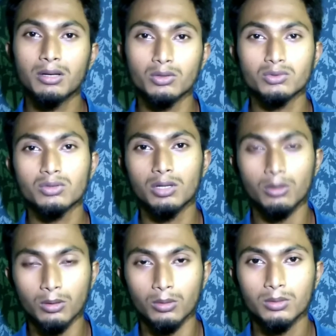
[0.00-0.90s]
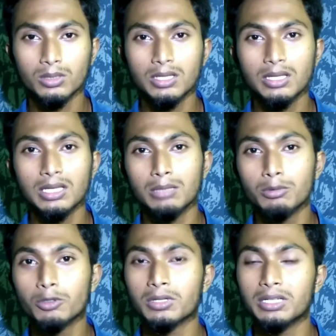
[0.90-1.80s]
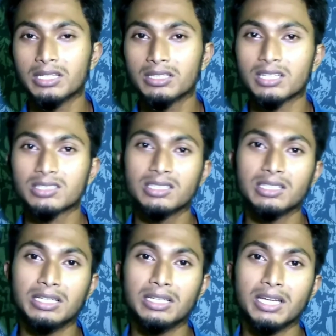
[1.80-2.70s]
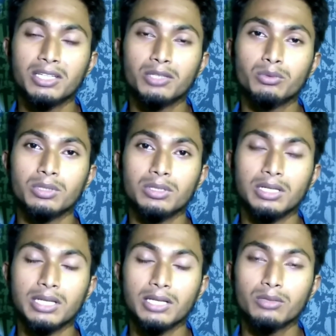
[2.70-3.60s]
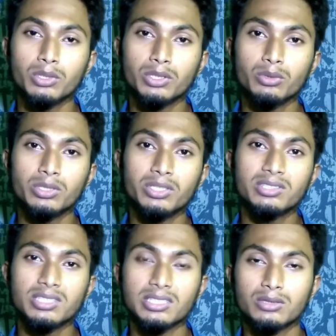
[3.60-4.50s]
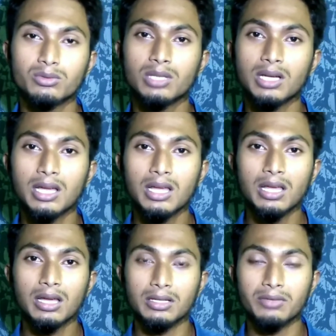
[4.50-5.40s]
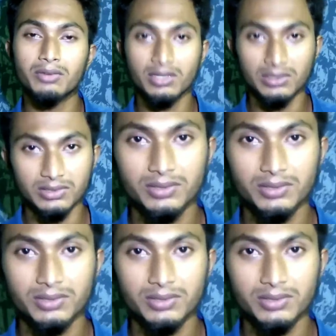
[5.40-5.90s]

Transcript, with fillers: লঞ্চ করা হলো এবং এটাতে থাকছে এ নাইনটি এ নাইন টোয়েন্টি টোয়েন্টির সে কিছুটা ডিফারেন্স